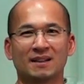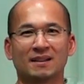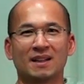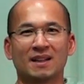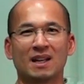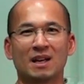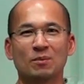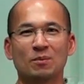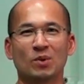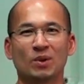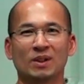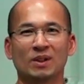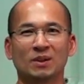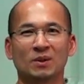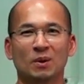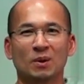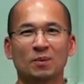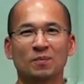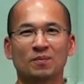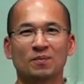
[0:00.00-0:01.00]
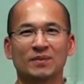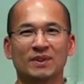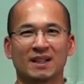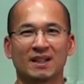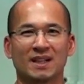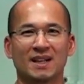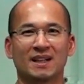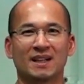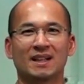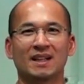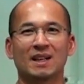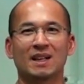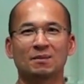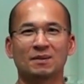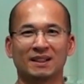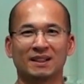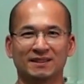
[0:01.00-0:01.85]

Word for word: ได้รับผลกระทบจากการได้รับรัง